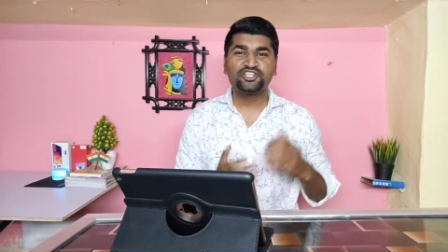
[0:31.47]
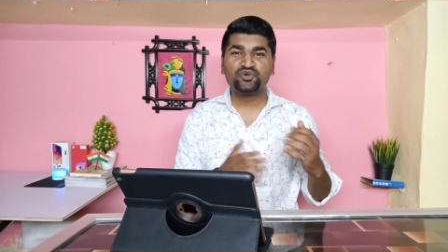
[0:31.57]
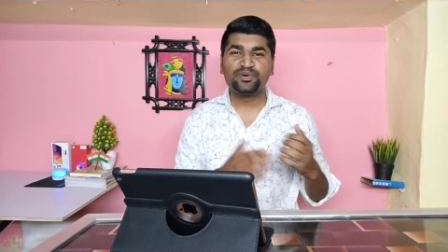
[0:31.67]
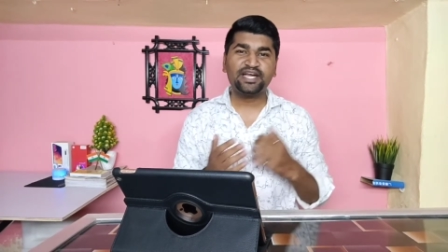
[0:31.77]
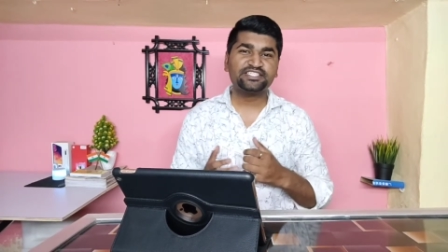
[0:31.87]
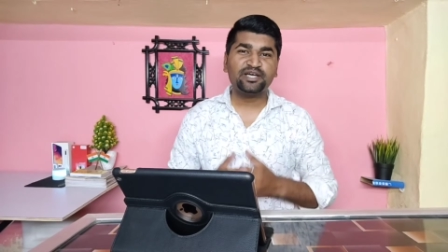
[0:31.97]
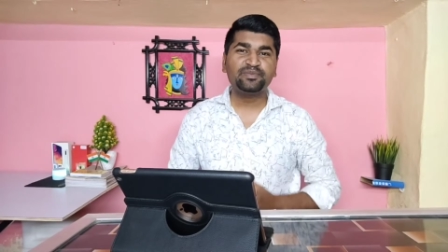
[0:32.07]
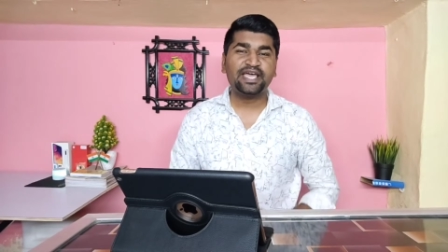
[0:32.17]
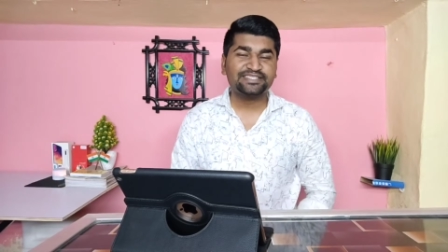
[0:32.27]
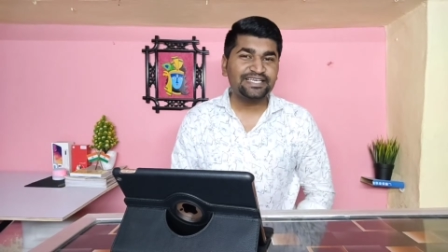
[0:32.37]
तो फ्रेंड्स
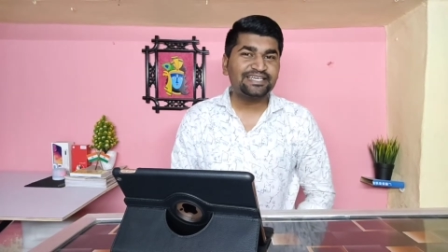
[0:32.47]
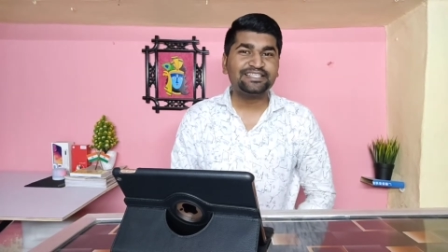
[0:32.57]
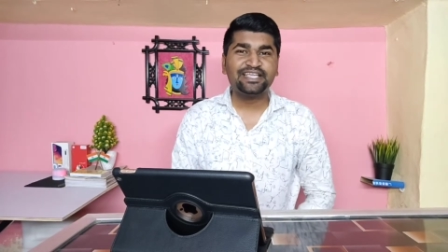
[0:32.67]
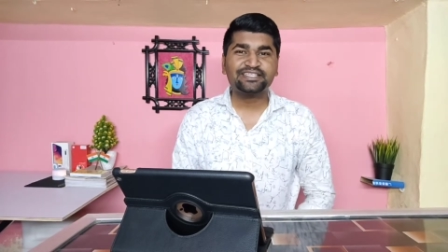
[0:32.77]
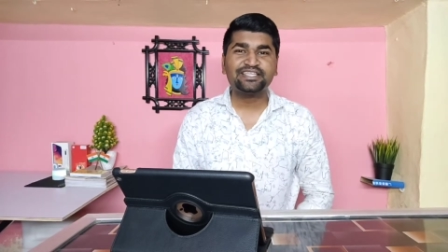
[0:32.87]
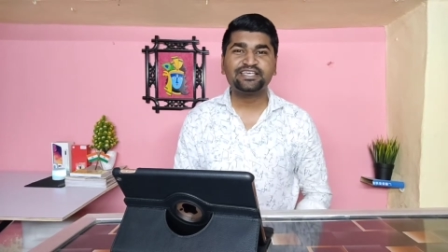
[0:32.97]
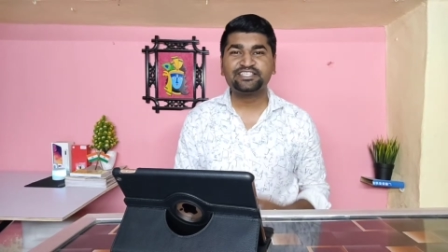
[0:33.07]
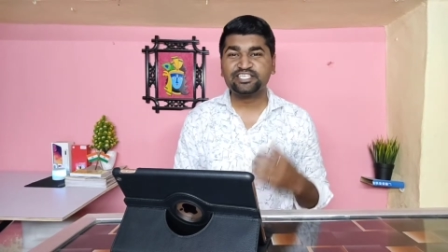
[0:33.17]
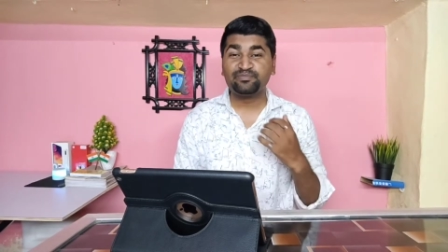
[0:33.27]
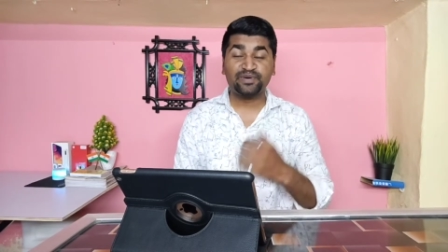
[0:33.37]
अब एग्जैक्टली देखते हैं
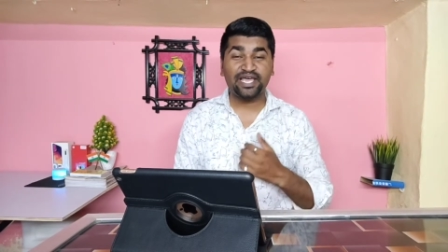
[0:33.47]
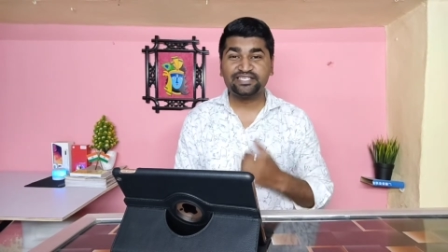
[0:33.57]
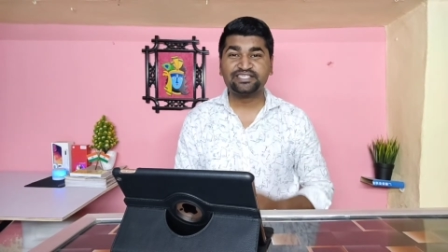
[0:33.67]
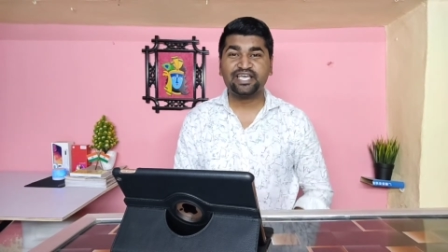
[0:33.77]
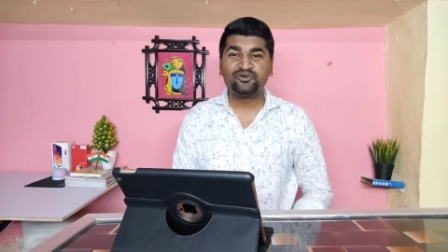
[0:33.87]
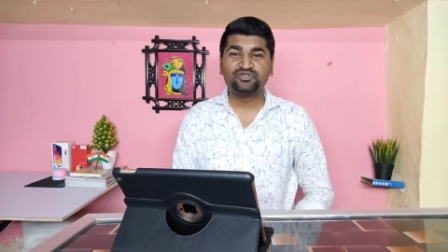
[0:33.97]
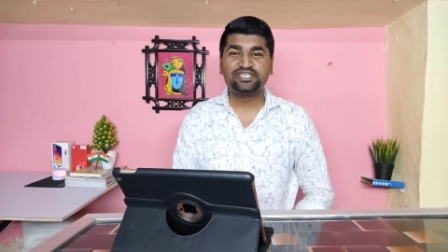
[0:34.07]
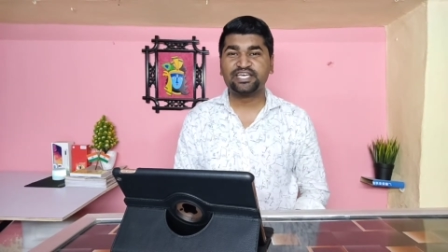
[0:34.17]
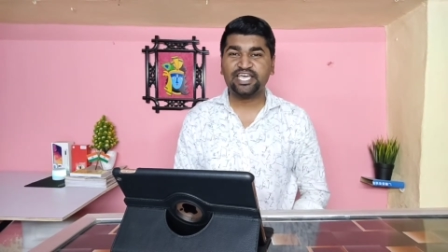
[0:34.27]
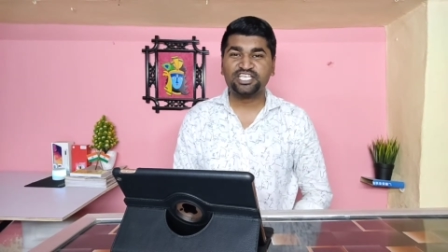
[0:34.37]
इसकी प्राइस क्या
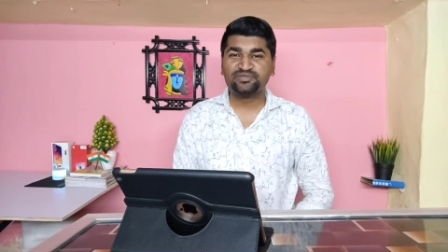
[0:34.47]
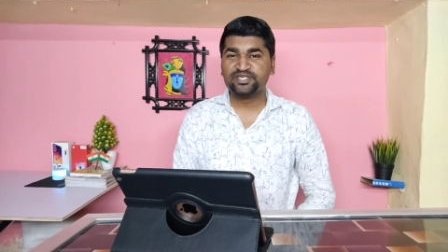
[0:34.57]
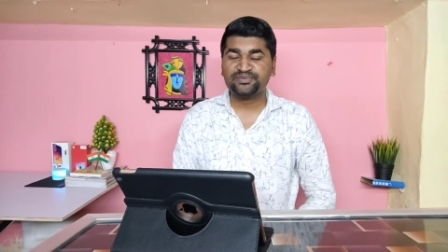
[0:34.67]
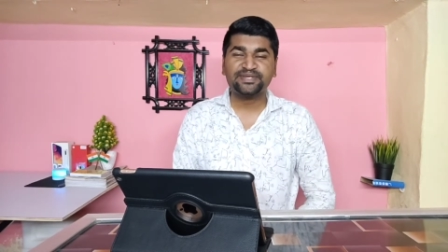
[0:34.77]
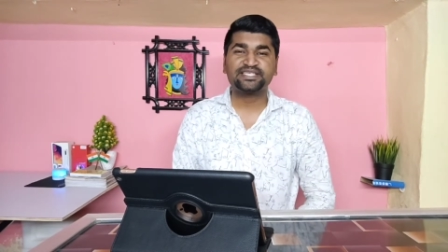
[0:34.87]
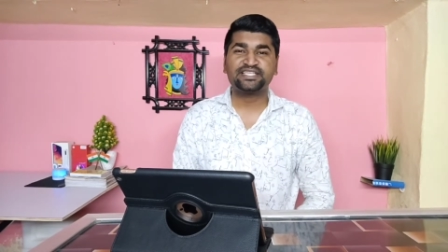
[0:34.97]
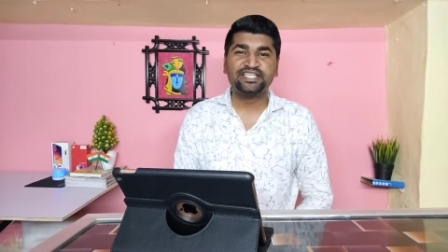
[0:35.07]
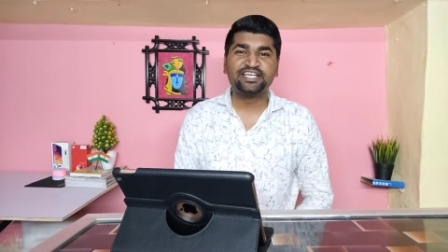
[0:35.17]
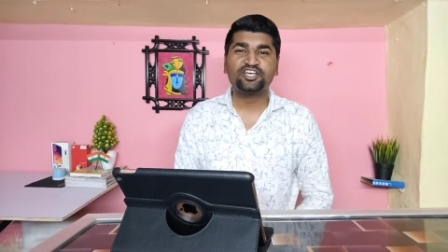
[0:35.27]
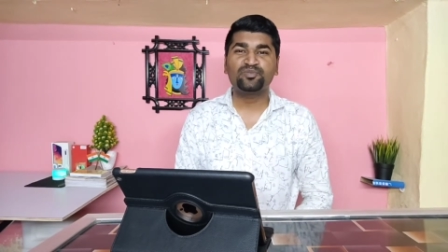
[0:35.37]
होती है क्या
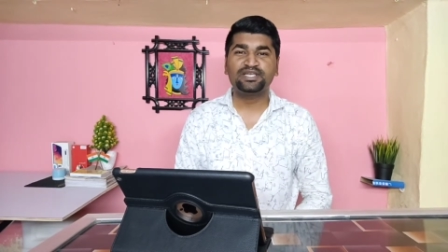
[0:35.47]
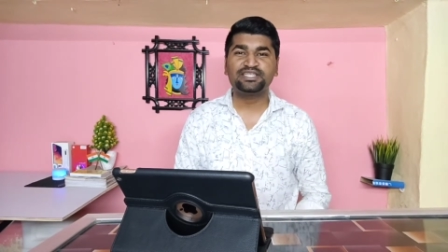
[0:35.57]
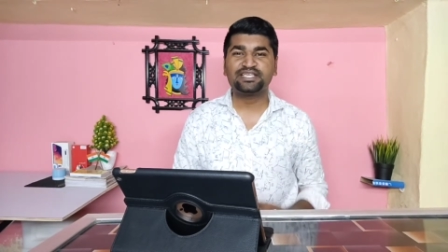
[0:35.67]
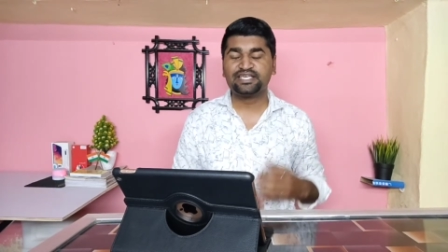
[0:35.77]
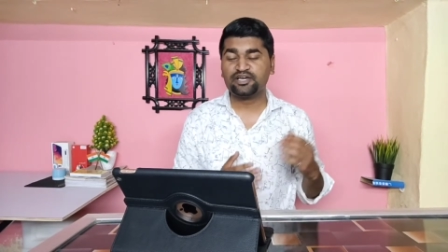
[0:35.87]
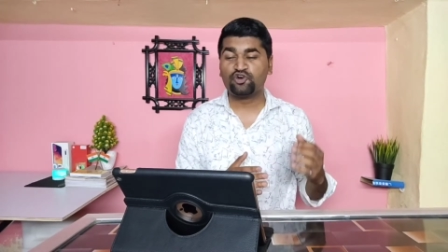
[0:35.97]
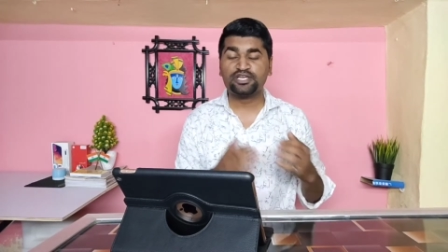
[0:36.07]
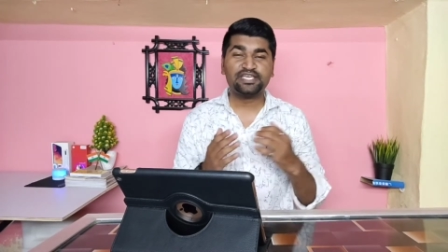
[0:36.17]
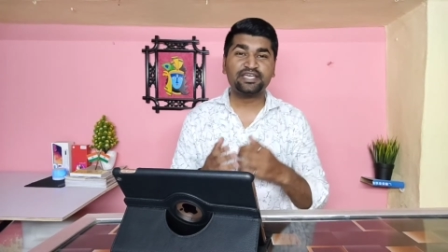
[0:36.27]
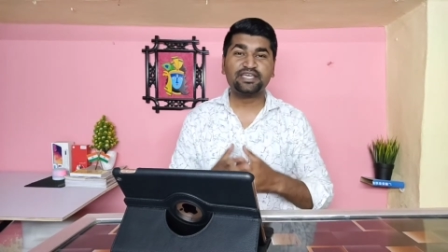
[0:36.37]
स्पेसिफिकेशन देखने को मिलते हैं
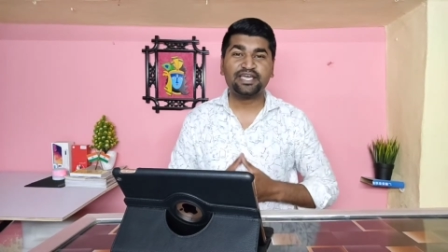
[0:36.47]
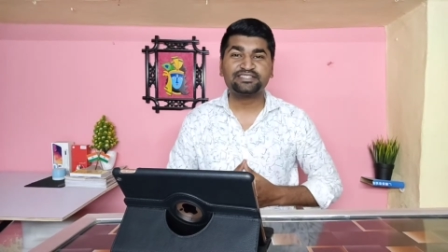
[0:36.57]
और ये